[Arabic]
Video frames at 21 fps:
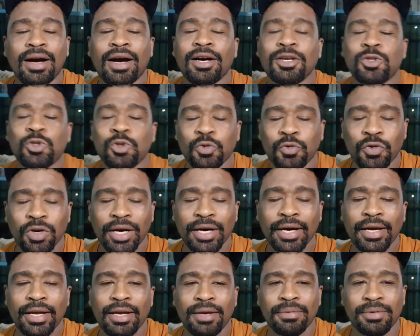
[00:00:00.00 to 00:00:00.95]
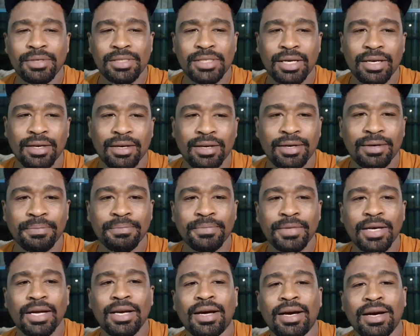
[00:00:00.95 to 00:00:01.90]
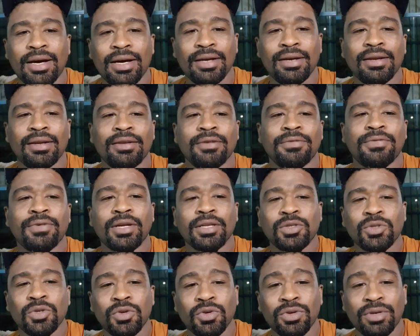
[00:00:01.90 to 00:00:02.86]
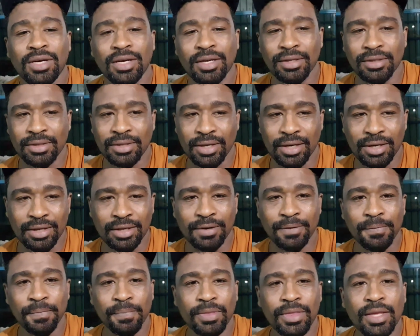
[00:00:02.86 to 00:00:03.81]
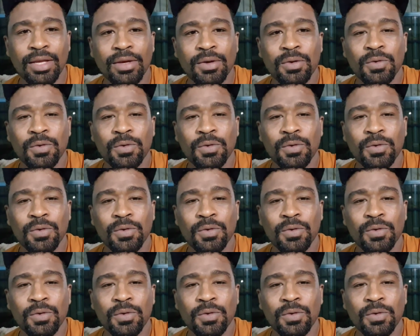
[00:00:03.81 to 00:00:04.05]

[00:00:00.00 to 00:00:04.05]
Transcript: حتشوفوها قريب ان شاء الله في الحان الافلاطون علي الطاهر